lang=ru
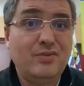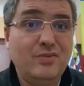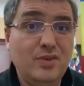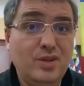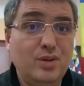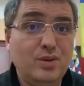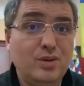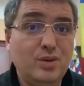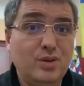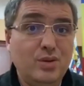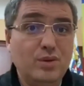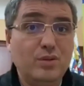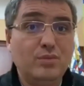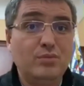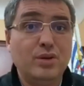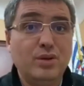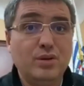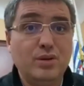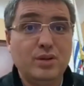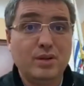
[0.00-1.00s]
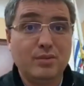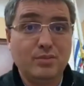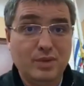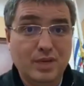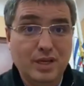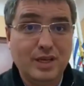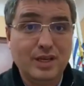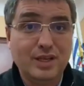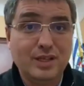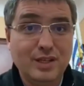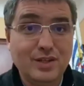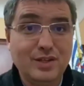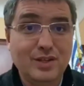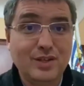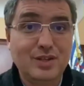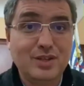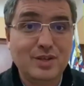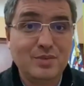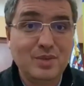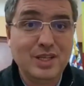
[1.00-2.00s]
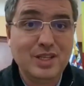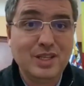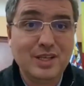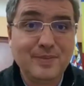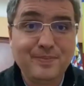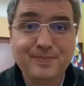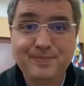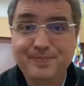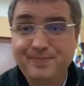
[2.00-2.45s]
видео, где он берет там какие-то тити-мити,